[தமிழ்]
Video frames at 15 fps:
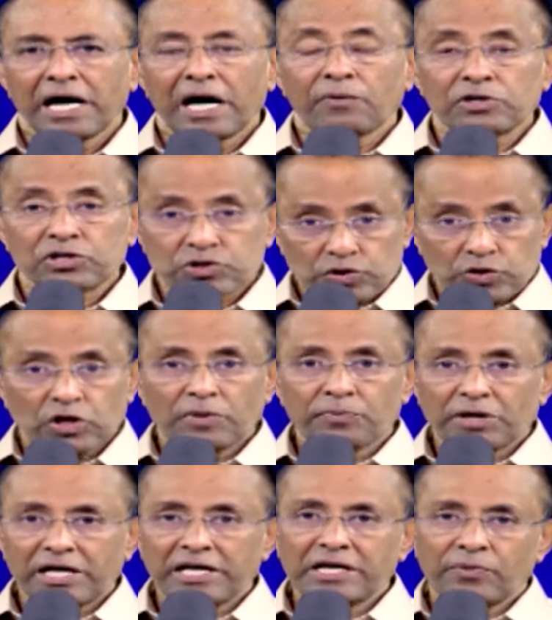அவன்
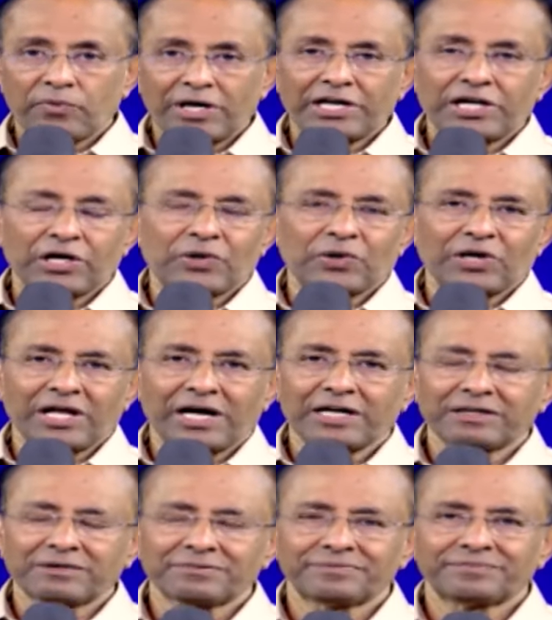சுகமடைய வேண்டிக் கொண்டான்